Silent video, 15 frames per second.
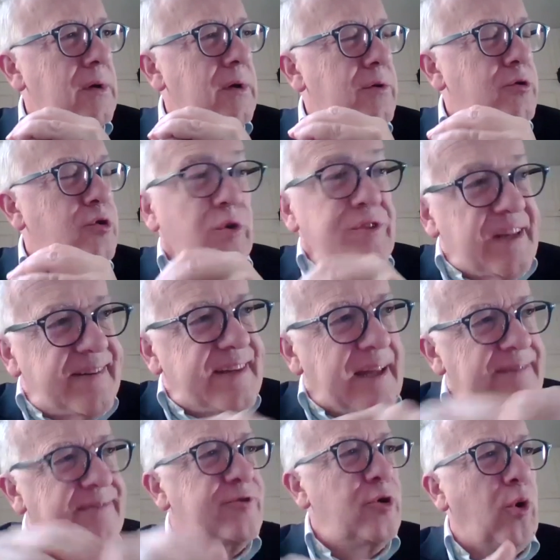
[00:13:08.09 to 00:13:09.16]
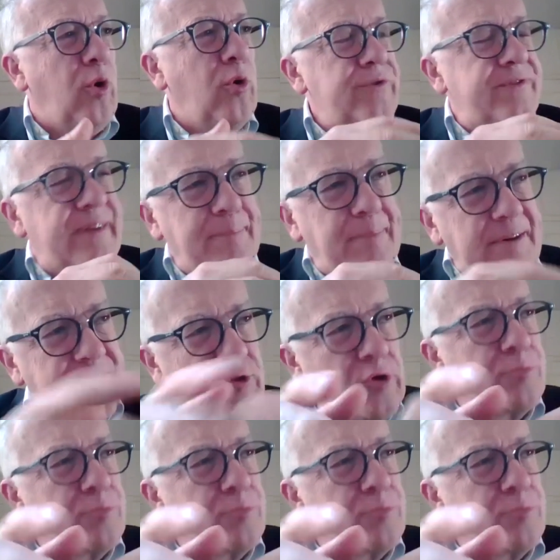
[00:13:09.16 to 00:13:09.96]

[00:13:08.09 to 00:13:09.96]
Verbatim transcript: une contestation de ses prises de